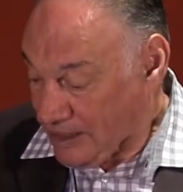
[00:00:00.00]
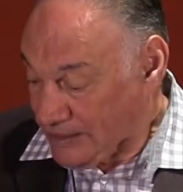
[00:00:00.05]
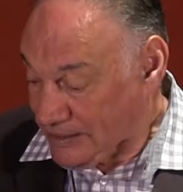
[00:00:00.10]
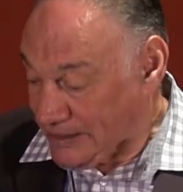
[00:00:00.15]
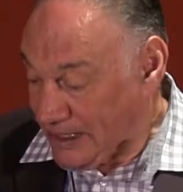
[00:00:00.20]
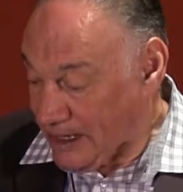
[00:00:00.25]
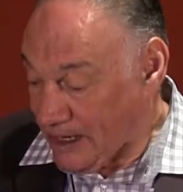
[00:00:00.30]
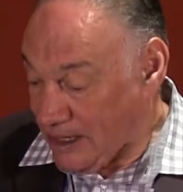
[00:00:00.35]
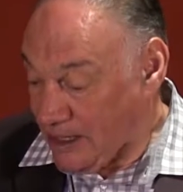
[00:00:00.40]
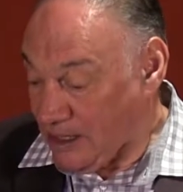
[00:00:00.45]

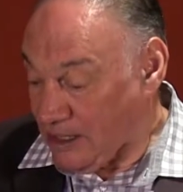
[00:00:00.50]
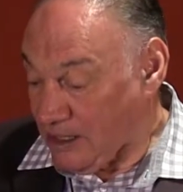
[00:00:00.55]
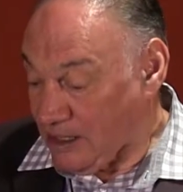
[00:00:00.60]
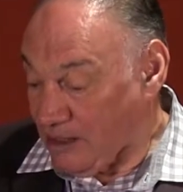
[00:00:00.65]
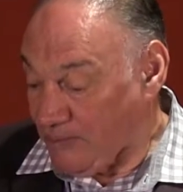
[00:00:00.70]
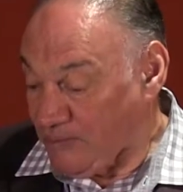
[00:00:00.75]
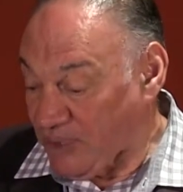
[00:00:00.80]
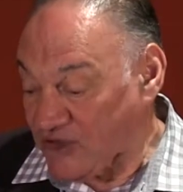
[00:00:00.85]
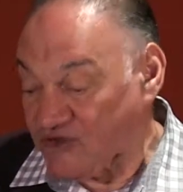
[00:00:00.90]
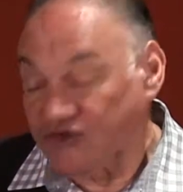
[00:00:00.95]
des
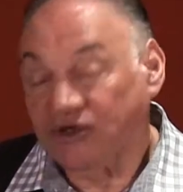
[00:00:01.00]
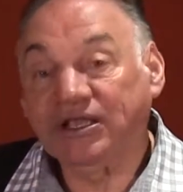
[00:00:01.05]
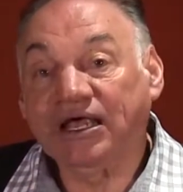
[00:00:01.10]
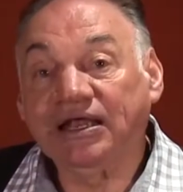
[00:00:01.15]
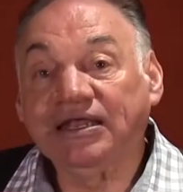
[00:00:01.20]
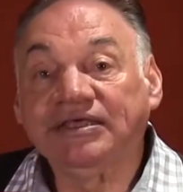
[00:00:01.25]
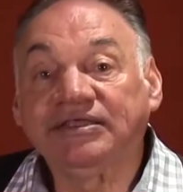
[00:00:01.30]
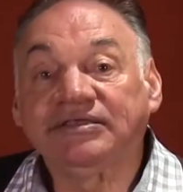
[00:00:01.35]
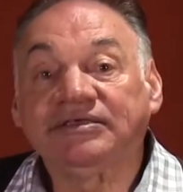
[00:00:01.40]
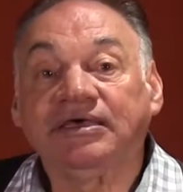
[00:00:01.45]
euh,
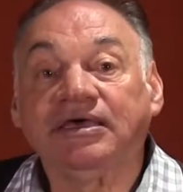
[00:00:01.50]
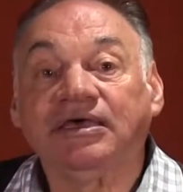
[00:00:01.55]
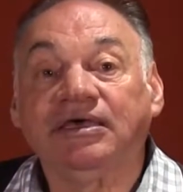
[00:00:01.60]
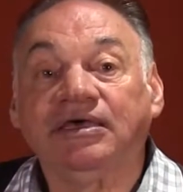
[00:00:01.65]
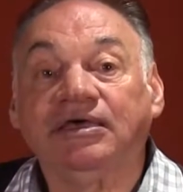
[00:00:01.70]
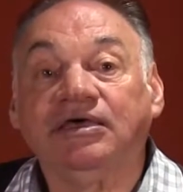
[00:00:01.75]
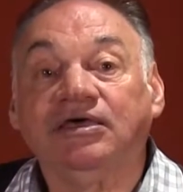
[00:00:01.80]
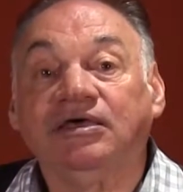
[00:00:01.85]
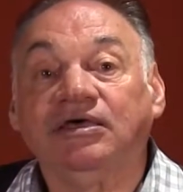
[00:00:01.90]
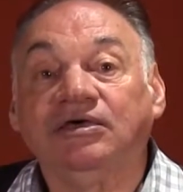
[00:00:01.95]

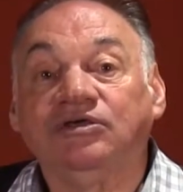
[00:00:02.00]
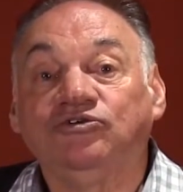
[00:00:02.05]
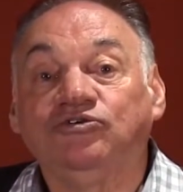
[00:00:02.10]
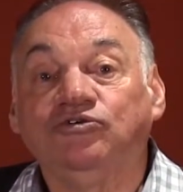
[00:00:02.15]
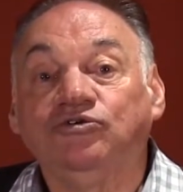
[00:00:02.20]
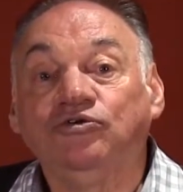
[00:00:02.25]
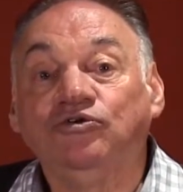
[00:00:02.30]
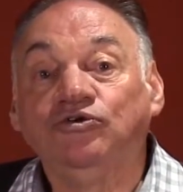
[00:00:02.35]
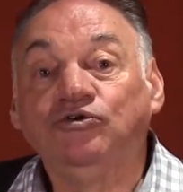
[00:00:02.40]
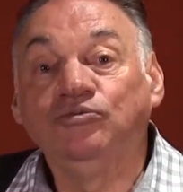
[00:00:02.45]
personnalités
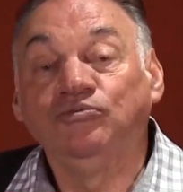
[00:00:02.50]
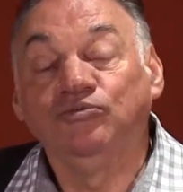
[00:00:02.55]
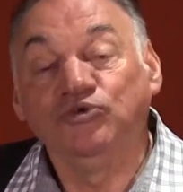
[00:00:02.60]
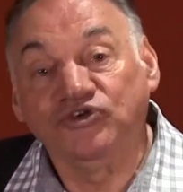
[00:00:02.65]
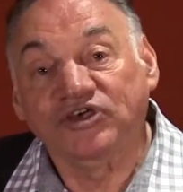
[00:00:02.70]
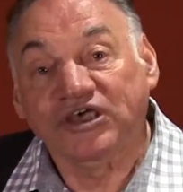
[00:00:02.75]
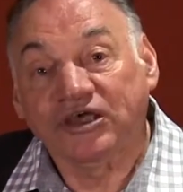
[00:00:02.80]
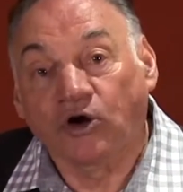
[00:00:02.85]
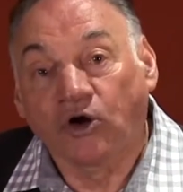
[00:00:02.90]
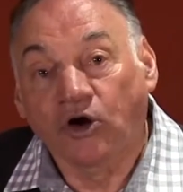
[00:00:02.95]
du
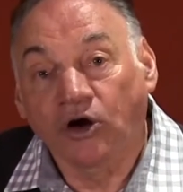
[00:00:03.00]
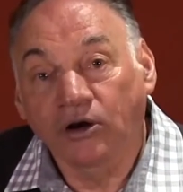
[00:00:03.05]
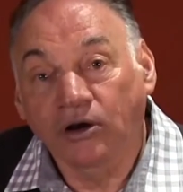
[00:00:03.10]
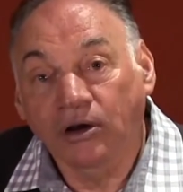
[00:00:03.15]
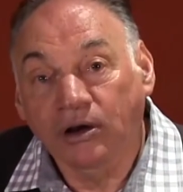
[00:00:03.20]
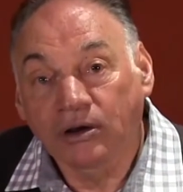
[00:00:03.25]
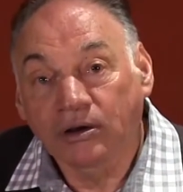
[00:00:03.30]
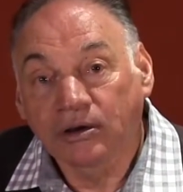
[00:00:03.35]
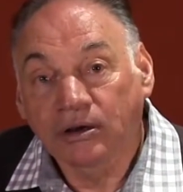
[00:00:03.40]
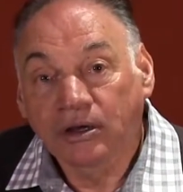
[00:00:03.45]
music
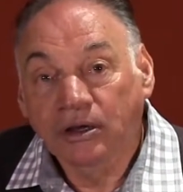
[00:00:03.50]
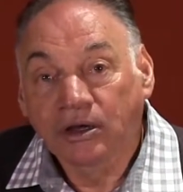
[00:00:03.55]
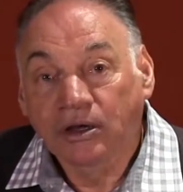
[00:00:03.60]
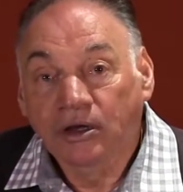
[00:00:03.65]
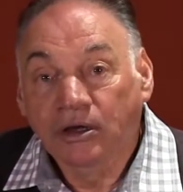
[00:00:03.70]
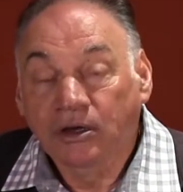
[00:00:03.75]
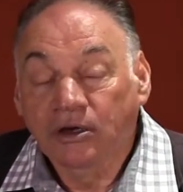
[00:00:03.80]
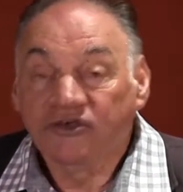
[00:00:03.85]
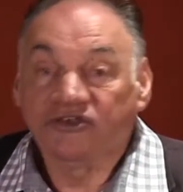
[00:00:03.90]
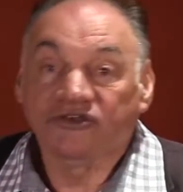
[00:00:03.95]
hall,
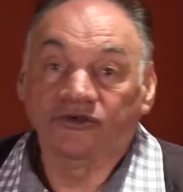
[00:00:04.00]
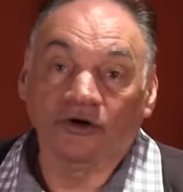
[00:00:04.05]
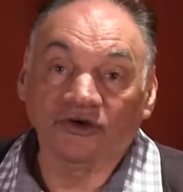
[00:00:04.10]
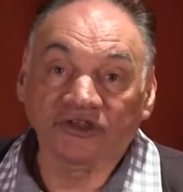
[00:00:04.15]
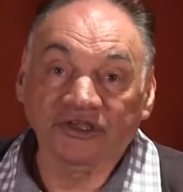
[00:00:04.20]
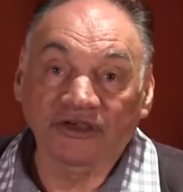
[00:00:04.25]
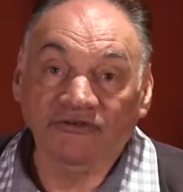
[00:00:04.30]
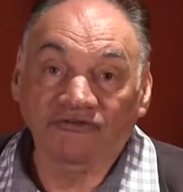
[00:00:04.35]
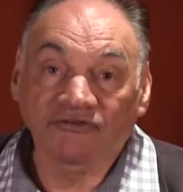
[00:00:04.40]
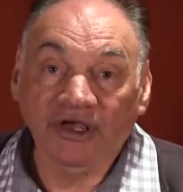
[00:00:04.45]

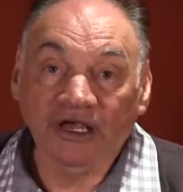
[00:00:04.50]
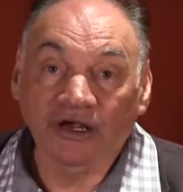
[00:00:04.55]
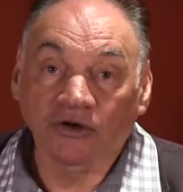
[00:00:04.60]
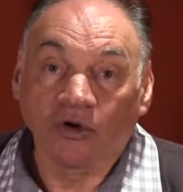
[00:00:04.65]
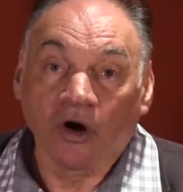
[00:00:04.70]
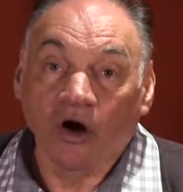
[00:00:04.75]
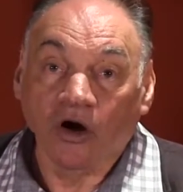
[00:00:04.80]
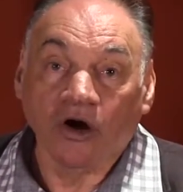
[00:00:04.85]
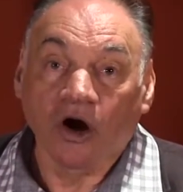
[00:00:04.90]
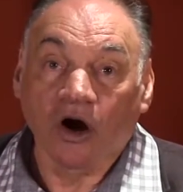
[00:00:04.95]

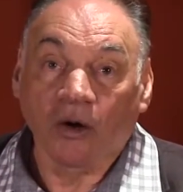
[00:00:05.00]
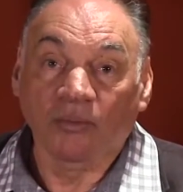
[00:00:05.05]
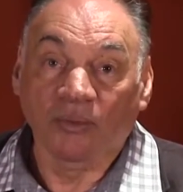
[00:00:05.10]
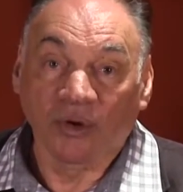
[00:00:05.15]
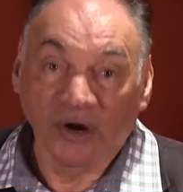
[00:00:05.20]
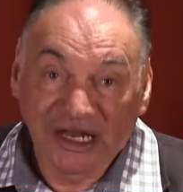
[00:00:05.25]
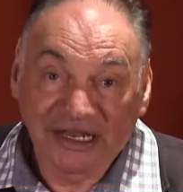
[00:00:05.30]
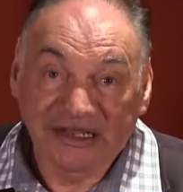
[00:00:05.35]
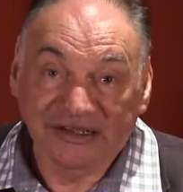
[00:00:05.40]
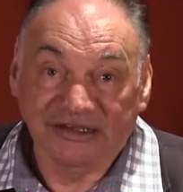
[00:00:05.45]
scientifiques ou encore
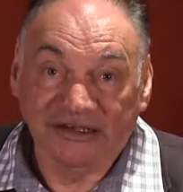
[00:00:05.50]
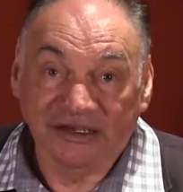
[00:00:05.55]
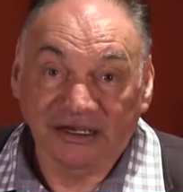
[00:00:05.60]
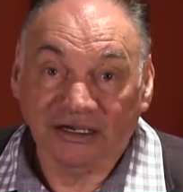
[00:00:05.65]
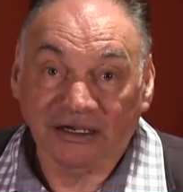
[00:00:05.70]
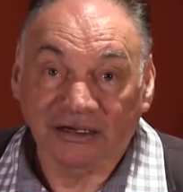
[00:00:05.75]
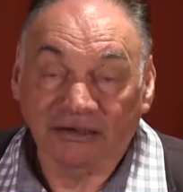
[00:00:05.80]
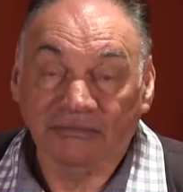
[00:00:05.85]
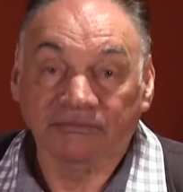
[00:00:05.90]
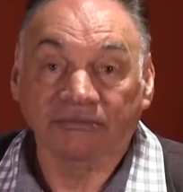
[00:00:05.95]

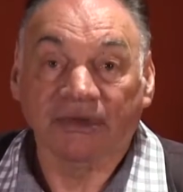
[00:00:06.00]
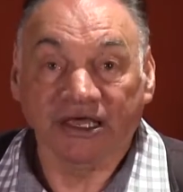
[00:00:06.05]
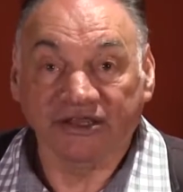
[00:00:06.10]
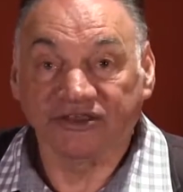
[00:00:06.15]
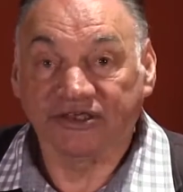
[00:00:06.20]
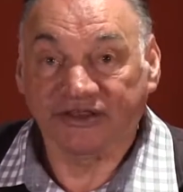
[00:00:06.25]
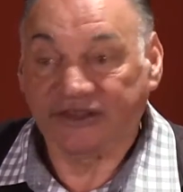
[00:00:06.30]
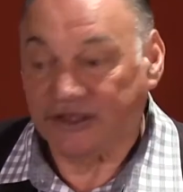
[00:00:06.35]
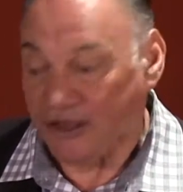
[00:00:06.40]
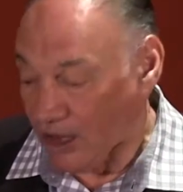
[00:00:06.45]
politiques,
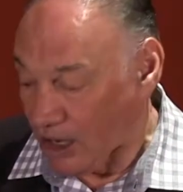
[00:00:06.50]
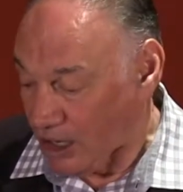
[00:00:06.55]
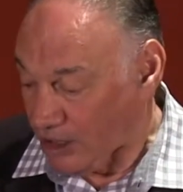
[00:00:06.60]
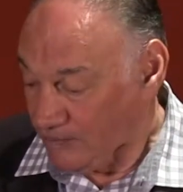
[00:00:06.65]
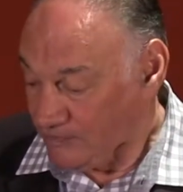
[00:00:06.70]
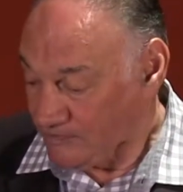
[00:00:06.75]
etc.